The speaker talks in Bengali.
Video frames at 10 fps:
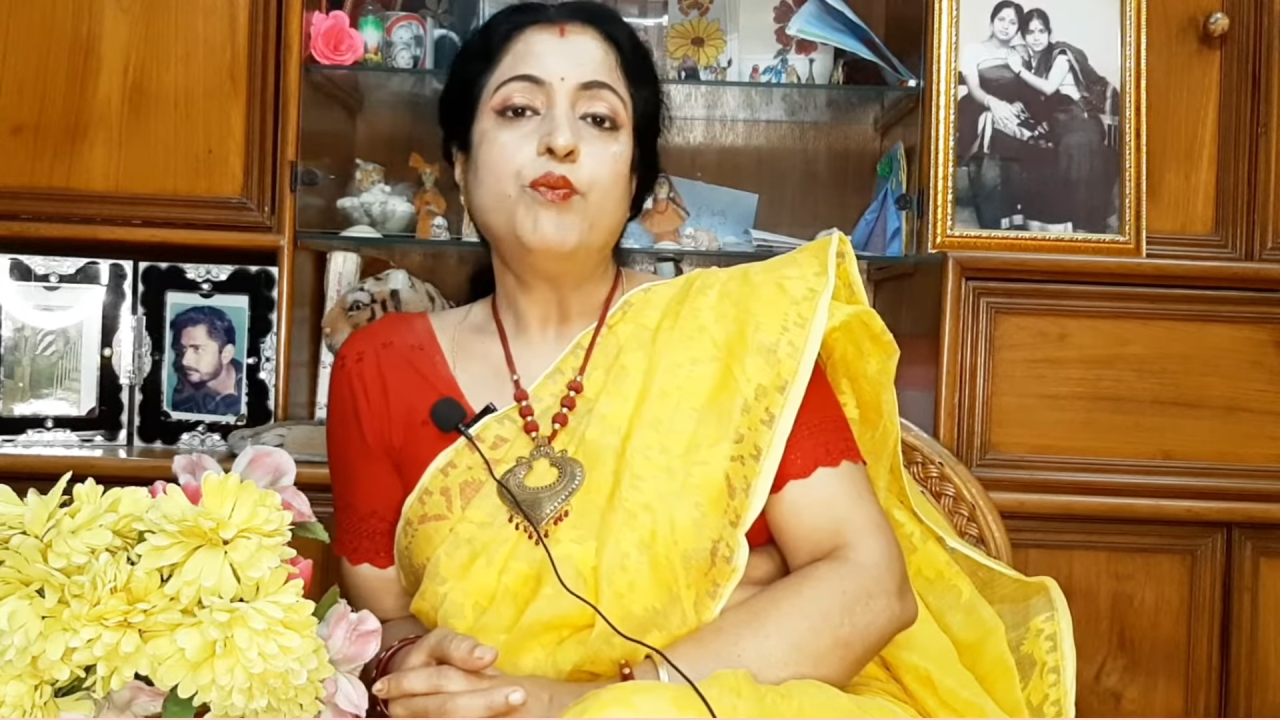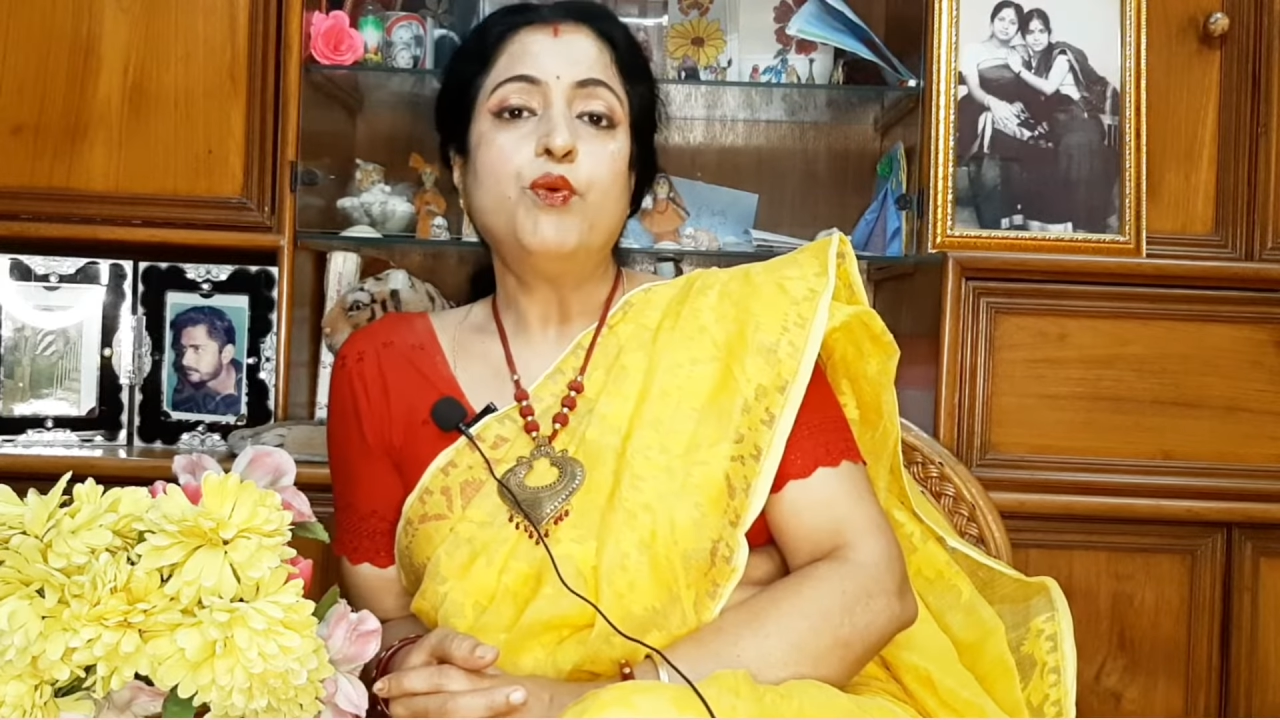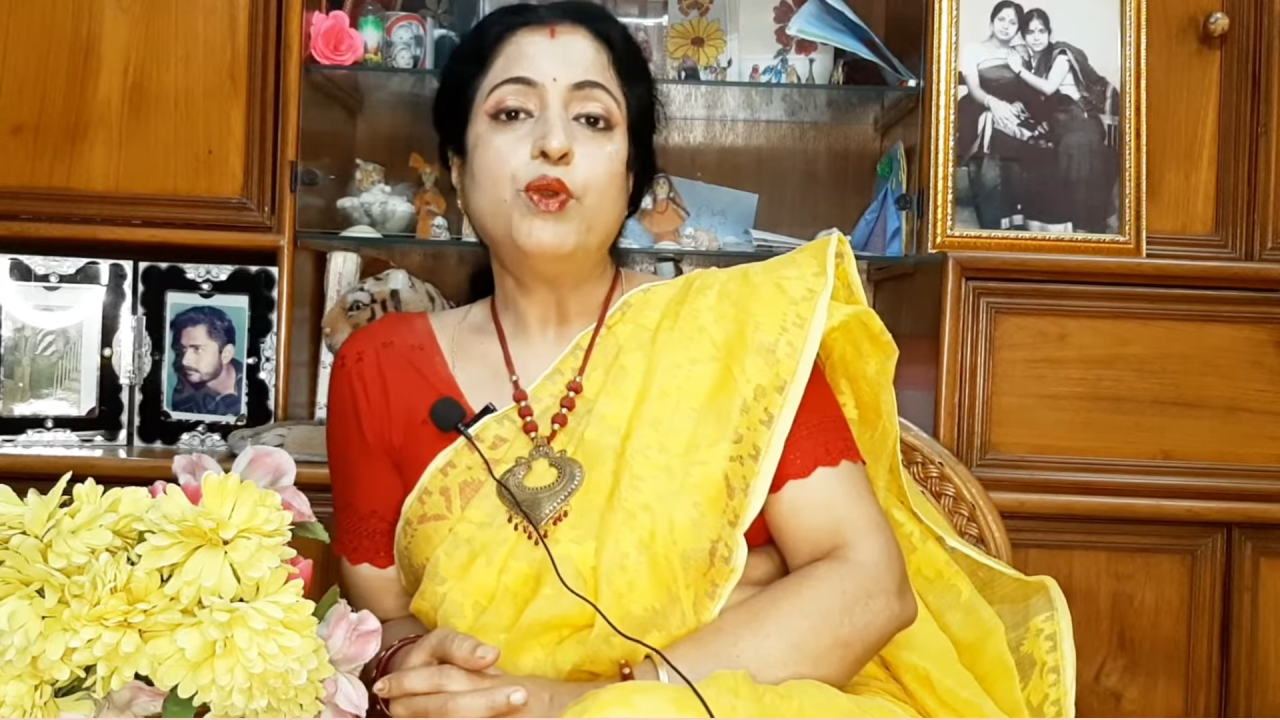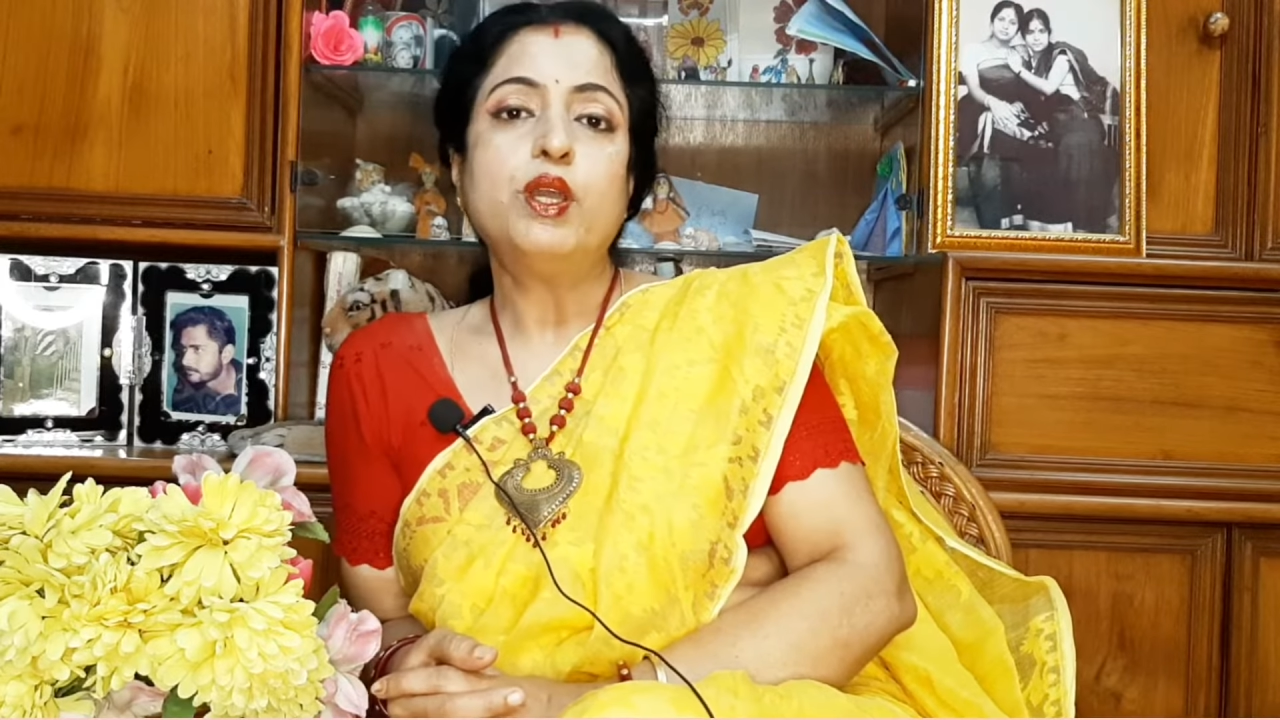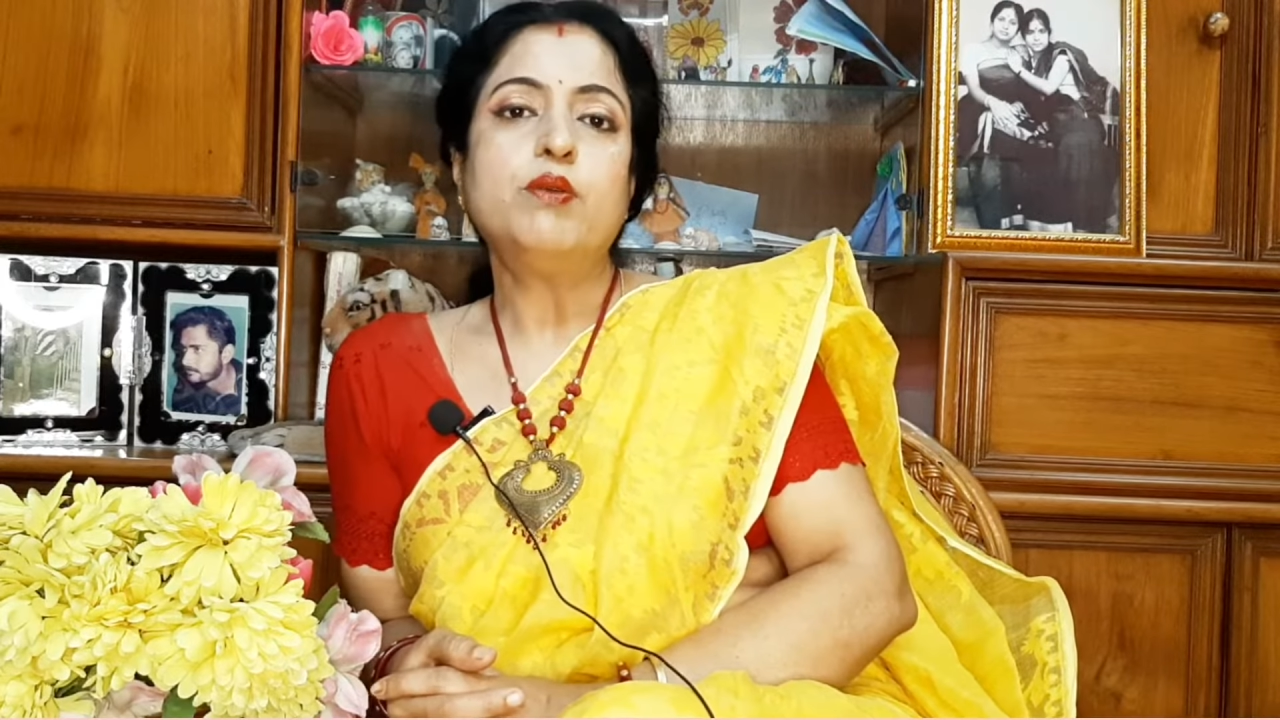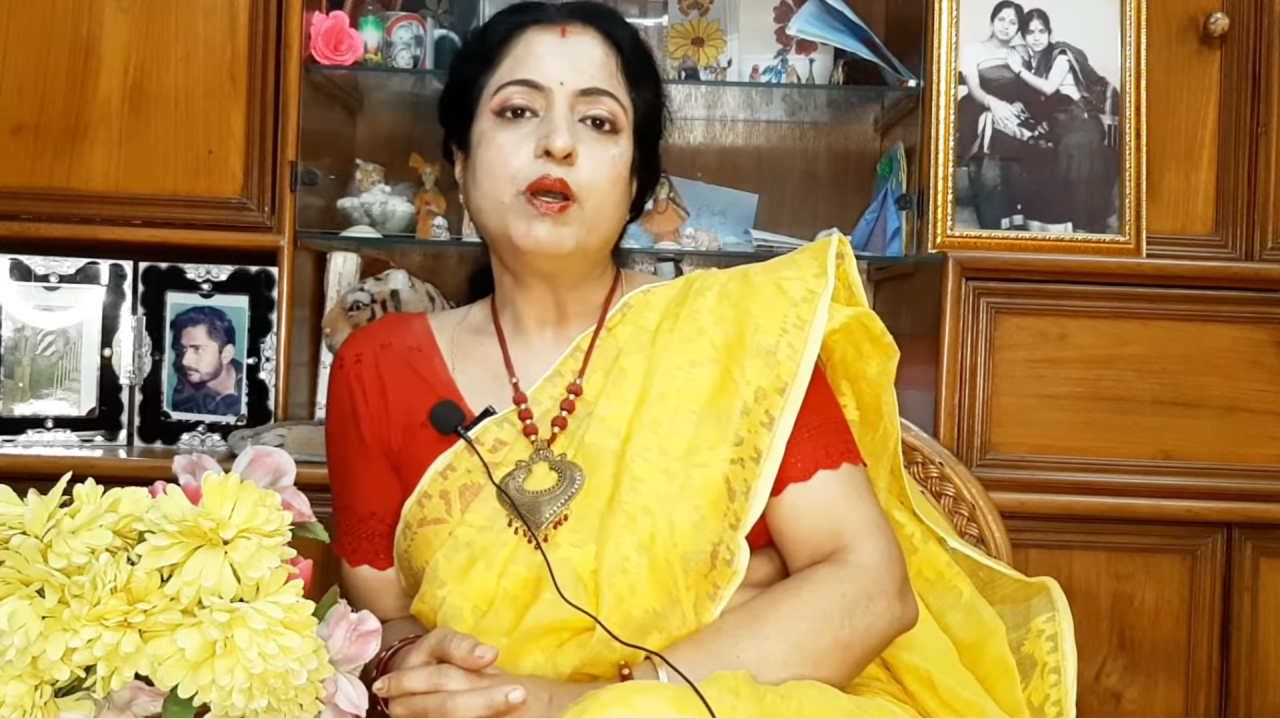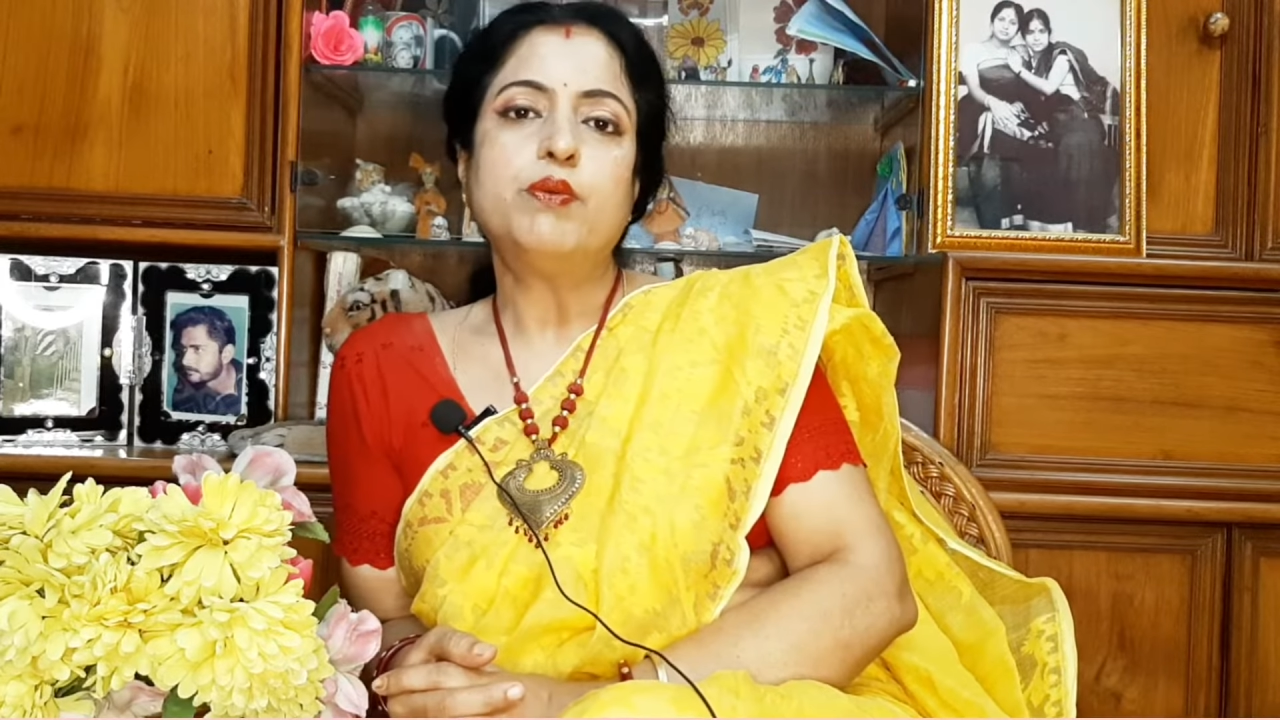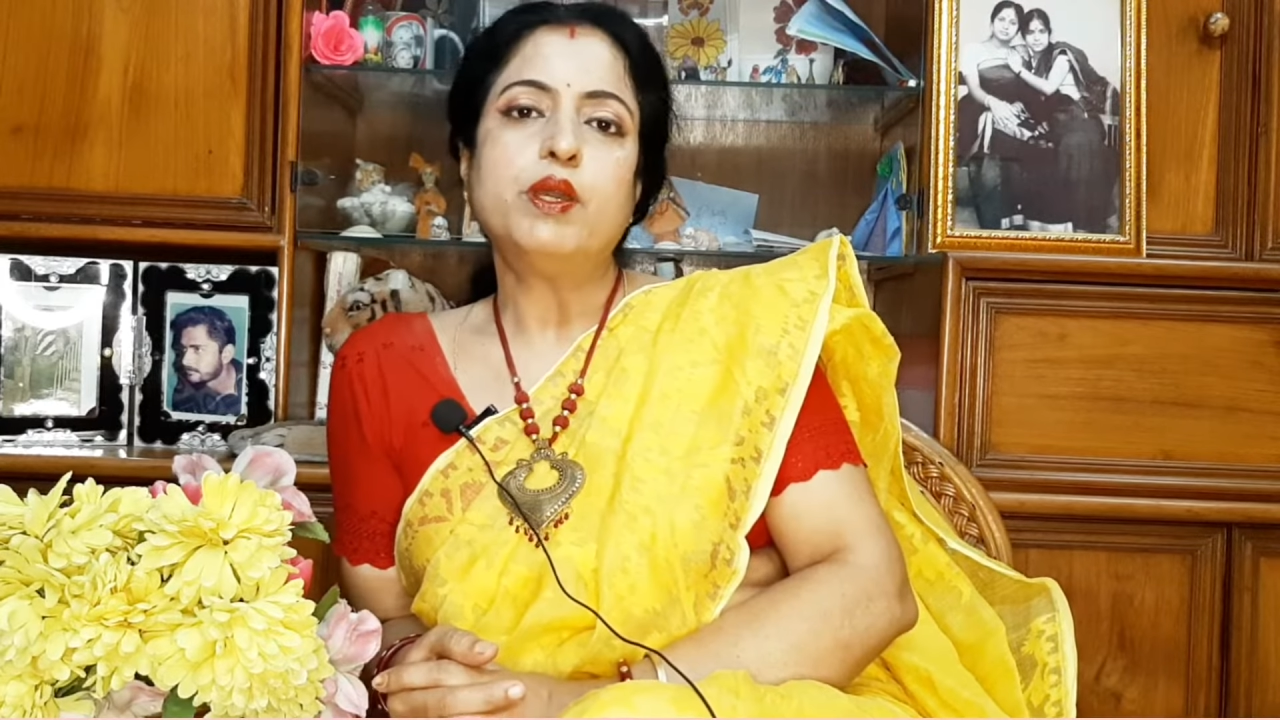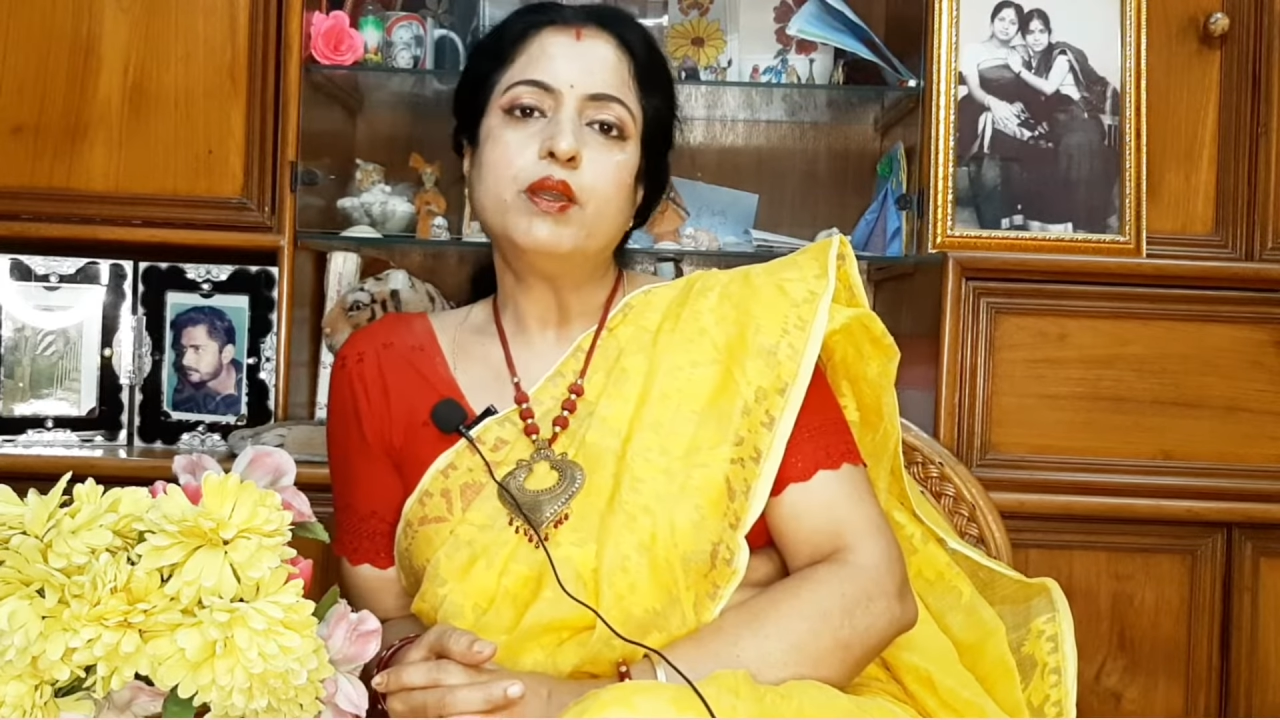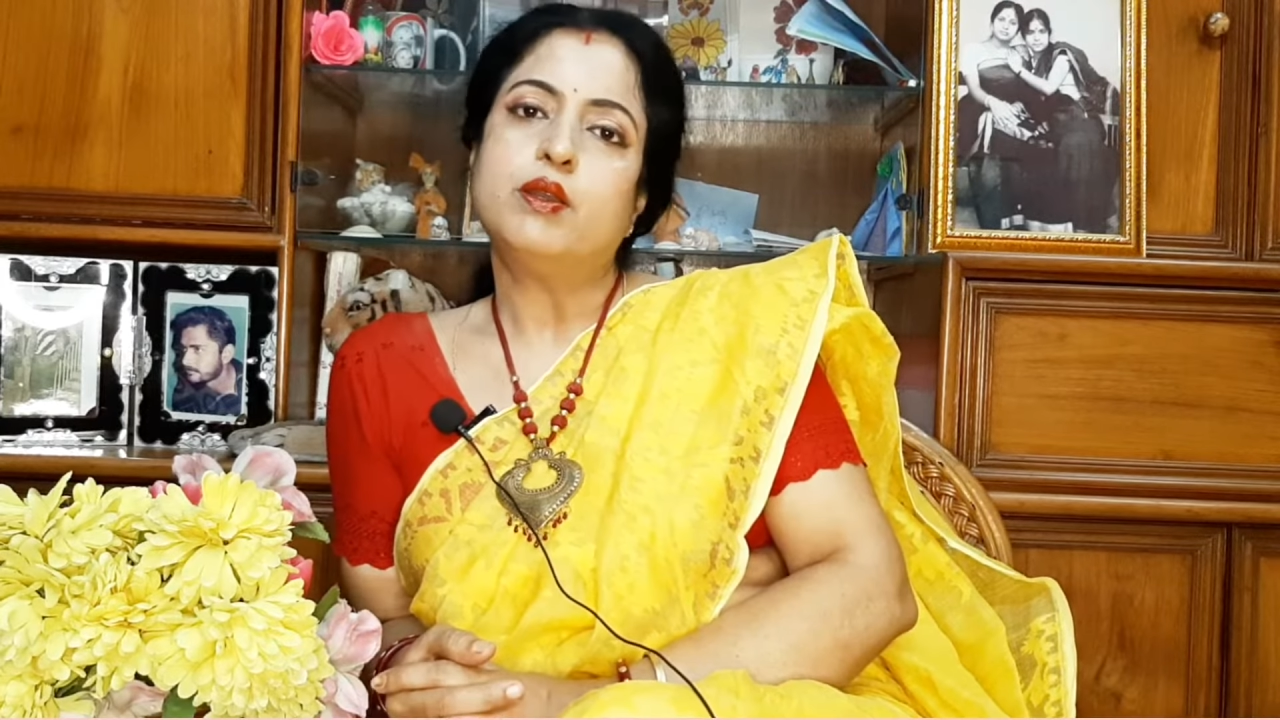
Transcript: বোরিংভাবে